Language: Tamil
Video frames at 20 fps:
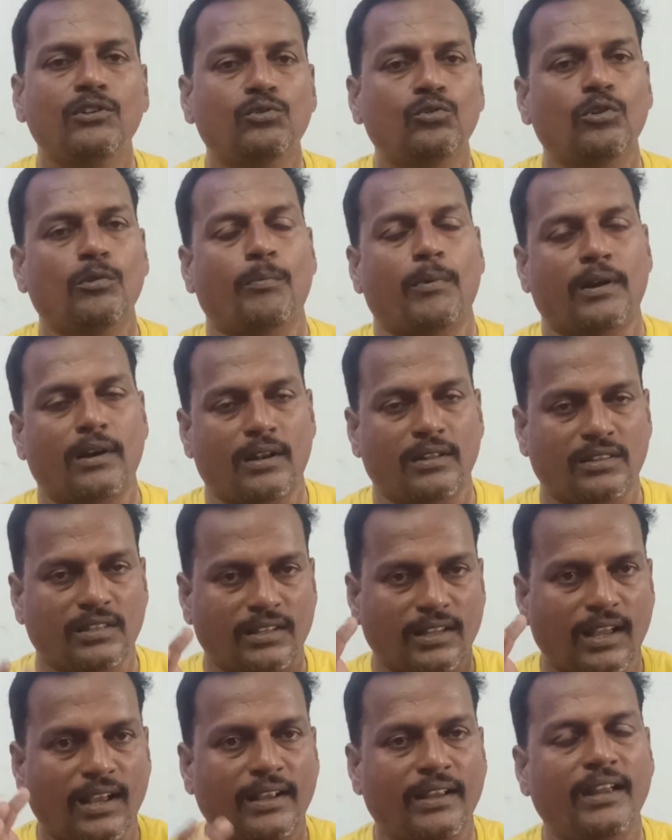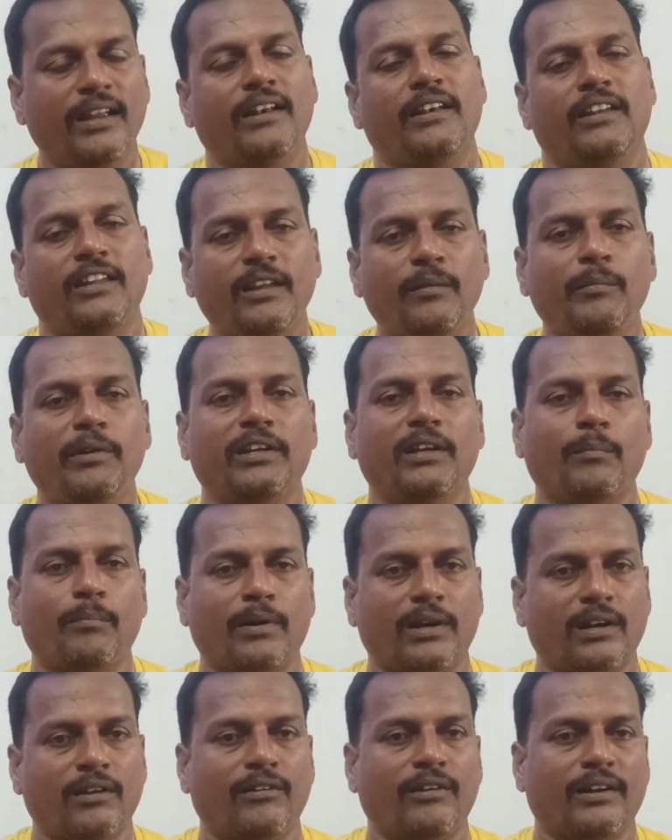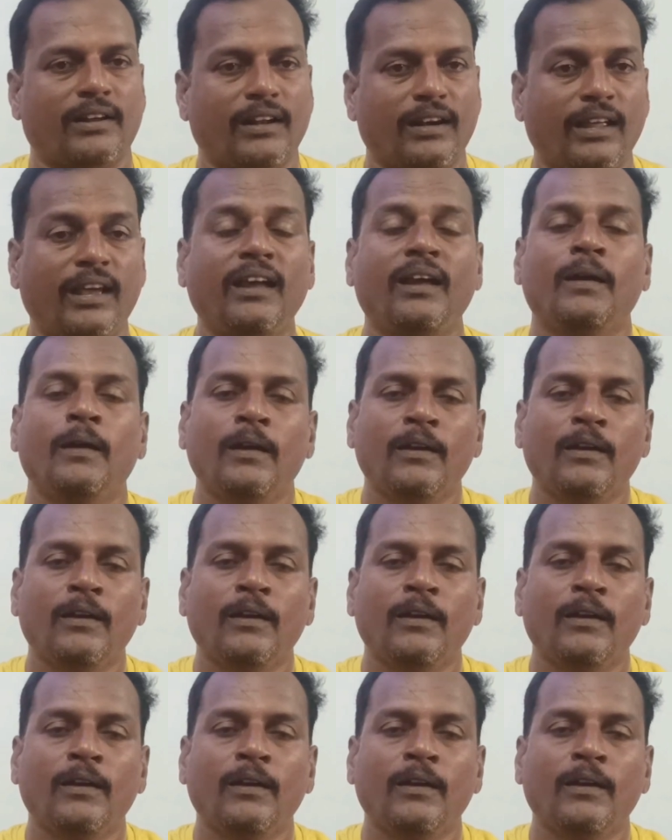வசூல் பண்ணுறதுக்காக நியமிக்கப்பட்டவர்களை